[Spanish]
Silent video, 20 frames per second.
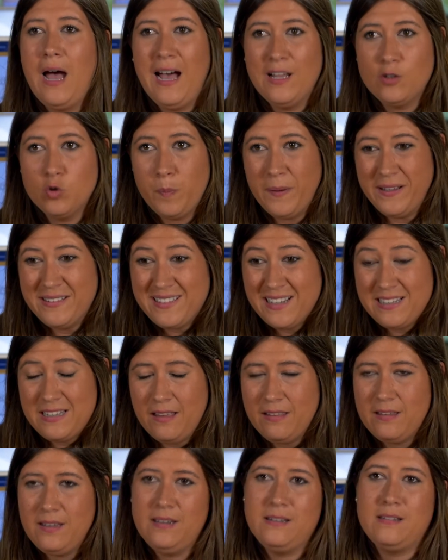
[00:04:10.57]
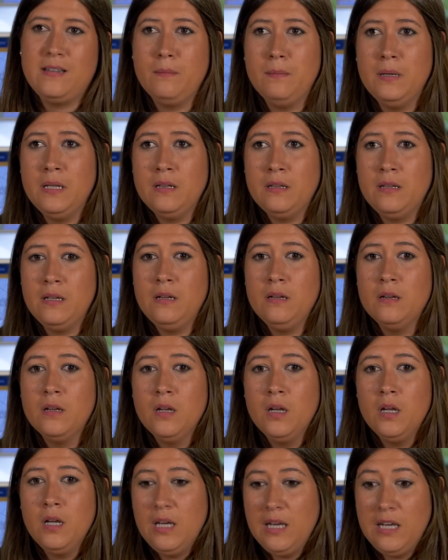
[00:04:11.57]
a tu pantalla directamente
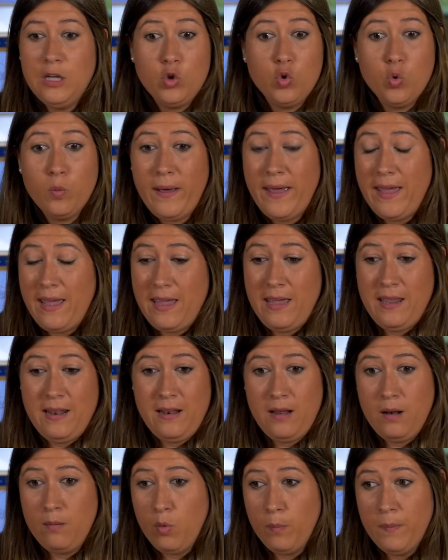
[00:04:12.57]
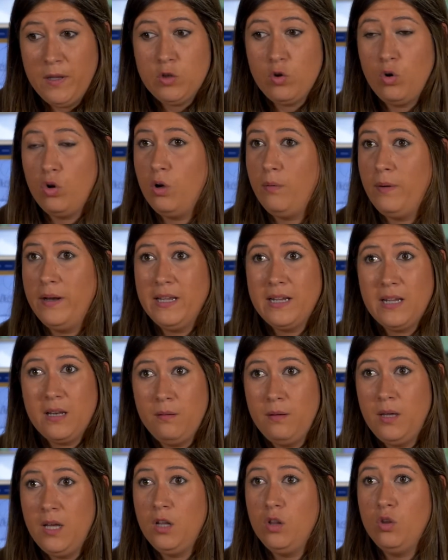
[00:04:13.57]
y tú ves en el momento lo que van
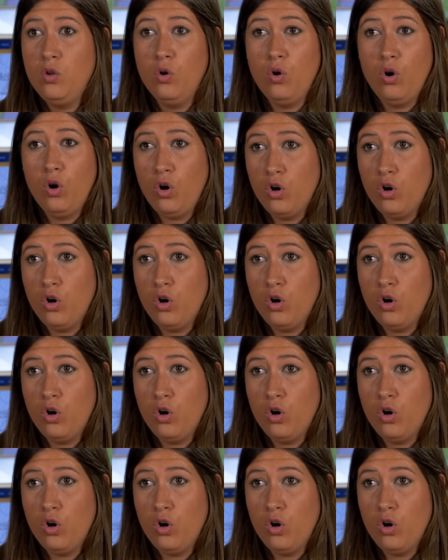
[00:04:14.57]
escribiendo,